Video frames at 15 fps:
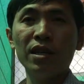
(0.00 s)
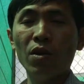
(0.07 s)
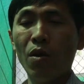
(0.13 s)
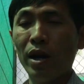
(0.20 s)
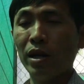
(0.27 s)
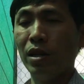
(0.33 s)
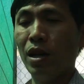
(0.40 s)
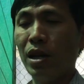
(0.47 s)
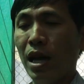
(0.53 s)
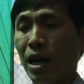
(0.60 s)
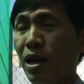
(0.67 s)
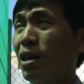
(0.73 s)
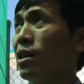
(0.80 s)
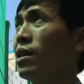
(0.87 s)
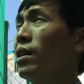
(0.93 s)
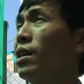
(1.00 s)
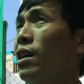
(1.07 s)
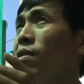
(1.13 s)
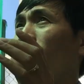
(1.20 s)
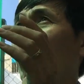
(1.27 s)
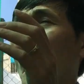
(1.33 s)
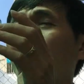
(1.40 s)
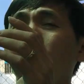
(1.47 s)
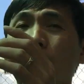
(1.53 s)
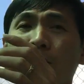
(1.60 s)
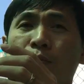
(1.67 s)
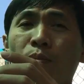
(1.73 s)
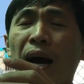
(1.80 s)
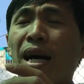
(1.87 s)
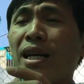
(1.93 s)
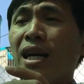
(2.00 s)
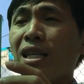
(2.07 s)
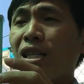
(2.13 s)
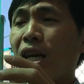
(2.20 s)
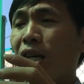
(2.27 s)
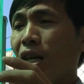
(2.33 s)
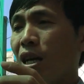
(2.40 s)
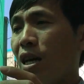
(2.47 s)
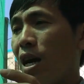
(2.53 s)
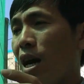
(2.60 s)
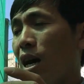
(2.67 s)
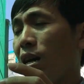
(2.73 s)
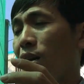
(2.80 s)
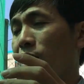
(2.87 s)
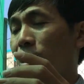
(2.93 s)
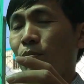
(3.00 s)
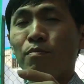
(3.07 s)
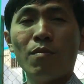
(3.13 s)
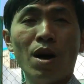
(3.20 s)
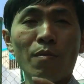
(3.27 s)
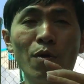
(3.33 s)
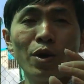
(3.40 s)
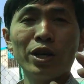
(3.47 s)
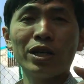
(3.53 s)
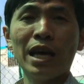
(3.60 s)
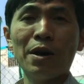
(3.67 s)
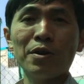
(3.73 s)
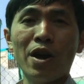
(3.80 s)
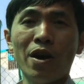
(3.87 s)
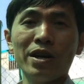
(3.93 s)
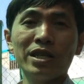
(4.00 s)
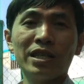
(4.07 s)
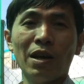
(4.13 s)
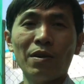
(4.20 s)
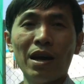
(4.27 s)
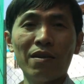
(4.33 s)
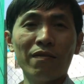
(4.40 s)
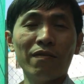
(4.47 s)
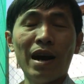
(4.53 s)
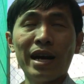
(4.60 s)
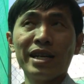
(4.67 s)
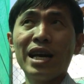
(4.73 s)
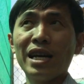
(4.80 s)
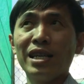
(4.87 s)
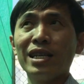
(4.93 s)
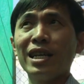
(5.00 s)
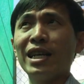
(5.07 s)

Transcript: kích hoa cho nó nha và kích bằng cách gì thì mời mọi người theo dõi sau đây vài giây nữa